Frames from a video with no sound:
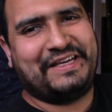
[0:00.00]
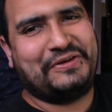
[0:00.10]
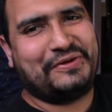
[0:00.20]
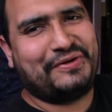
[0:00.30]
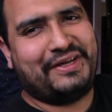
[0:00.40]
Yo
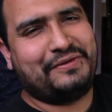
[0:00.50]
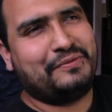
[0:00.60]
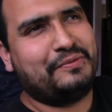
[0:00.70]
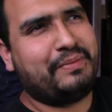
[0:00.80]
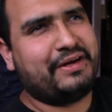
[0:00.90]
creo que en
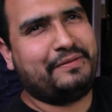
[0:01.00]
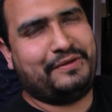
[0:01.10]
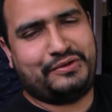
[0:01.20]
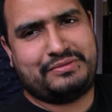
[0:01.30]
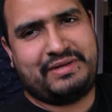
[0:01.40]
un par de
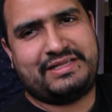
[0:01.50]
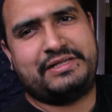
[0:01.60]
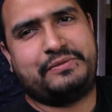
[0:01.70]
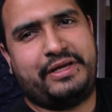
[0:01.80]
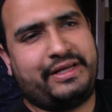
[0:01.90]
videos más les
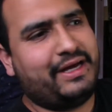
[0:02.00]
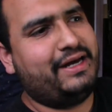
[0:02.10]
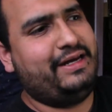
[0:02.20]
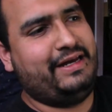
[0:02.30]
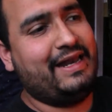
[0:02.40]
voy a dejar
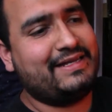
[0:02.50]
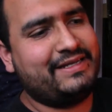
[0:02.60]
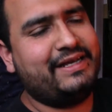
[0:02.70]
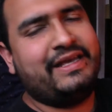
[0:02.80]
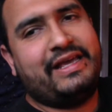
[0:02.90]
el
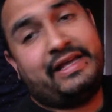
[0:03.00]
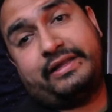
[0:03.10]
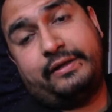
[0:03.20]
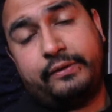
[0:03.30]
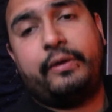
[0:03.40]
enlace
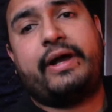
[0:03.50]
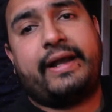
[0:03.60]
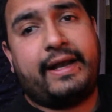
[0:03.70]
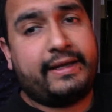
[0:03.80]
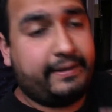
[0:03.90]
del nuevo
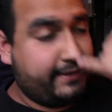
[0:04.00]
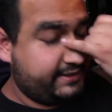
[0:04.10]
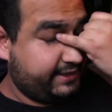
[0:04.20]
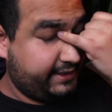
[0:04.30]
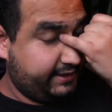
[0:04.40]
canal que va a
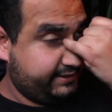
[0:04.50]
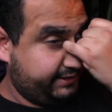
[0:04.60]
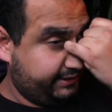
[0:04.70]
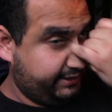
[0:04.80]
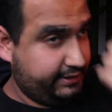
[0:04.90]
ser
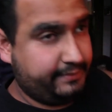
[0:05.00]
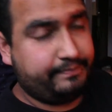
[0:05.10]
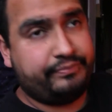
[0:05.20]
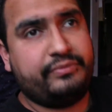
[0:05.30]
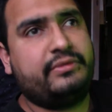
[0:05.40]
este
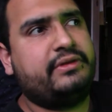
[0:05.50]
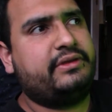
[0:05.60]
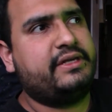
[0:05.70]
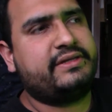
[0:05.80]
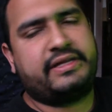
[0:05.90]

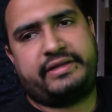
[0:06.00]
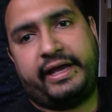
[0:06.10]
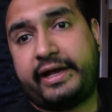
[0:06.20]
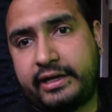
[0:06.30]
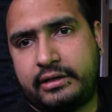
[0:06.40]
Testa
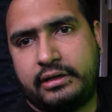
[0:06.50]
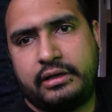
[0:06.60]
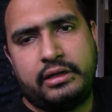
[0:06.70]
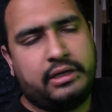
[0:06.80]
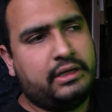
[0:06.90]

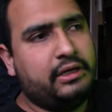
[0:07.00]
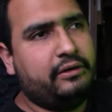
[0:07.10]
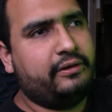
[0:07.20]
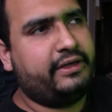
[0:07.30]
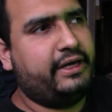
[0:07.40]

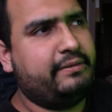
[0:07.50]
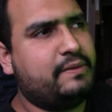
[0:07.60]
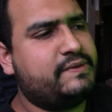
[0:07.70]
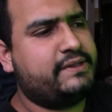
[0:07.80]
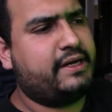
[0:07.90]
Ok,
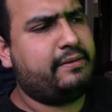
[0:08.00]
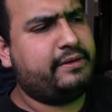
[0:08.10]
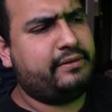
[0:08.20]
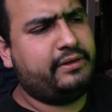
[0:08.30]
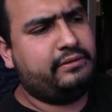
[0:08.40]
vamos a estar
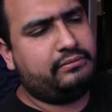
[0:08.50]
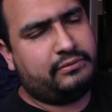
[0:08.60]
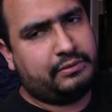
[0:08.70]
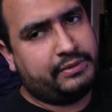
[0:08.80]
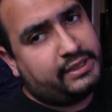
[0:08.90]
hablando ahí,
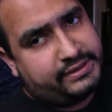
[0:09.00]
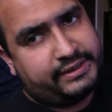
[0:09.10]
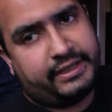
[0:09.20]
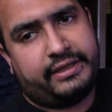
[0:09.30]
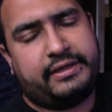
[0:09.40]
como ya les
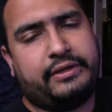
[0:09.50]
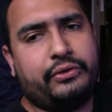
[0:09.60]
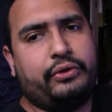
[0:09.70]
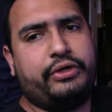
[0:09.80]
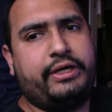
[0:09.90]
dije, de
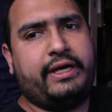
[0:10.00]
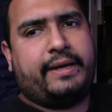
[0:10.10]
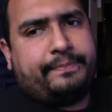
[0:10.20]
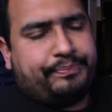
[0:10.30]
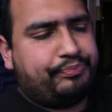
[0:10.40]
tecnología.
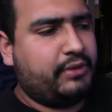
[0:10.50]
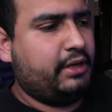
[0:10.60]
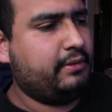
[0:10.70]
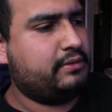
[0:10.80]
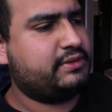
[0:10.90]

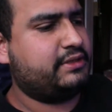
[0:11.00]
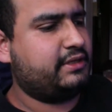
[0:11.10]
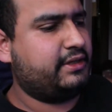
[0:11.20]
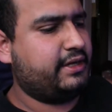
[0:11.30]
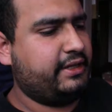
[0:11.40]
Vamos a
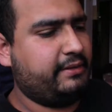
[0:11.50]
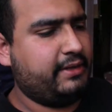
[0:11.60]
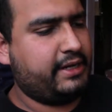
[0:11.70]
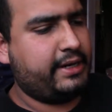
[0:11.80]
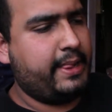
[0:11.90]
tratar de
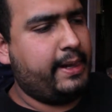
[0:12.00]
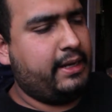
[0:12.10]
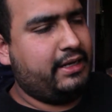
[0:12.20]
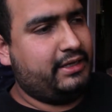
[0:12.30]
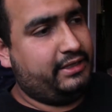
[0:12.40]
hablar
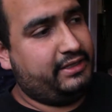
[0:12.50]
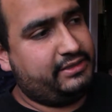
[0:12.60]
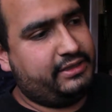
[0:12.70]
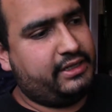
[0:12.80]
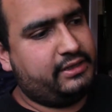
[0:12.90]
y
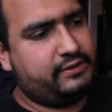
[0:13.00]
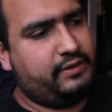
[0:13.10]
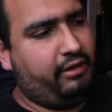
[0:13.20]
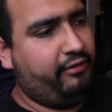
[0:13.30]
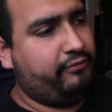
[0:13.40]
enseñarles
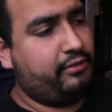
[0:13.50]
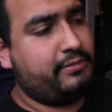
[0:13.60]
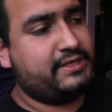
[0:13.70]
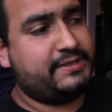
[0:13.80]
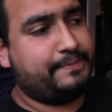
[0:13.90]
eh,
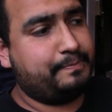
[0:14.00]
formas